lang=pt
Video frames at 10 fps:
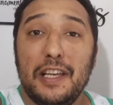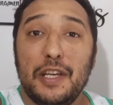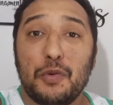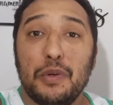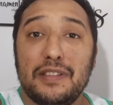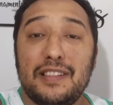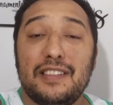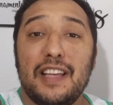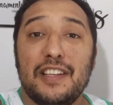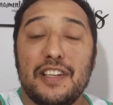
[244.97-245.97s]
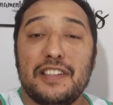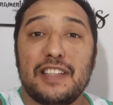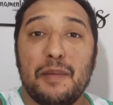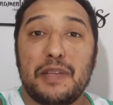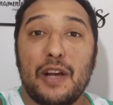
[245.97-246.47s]
E quando se estende, a gente
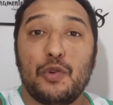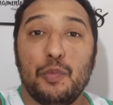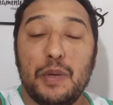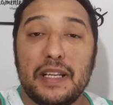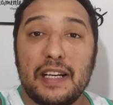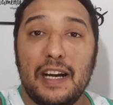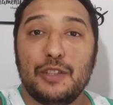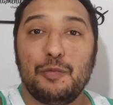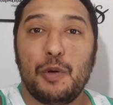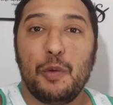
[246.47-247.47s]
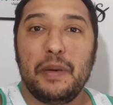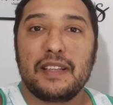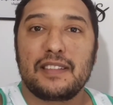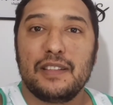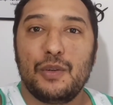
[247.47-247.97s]
sabe que é complicado. O
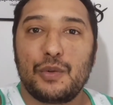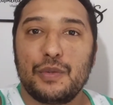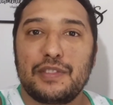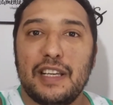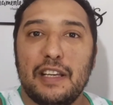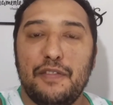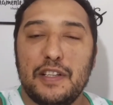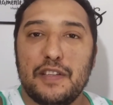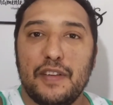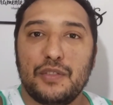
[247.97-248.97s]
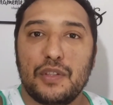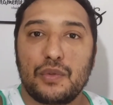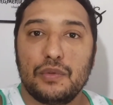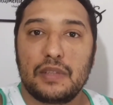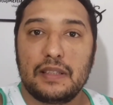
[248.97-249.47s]
Palmeiras não consegue efetivar suas
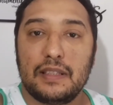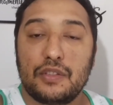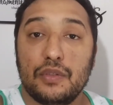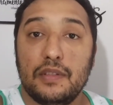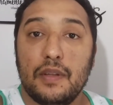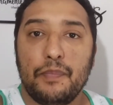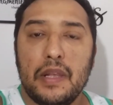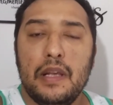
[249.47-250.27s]
contratações.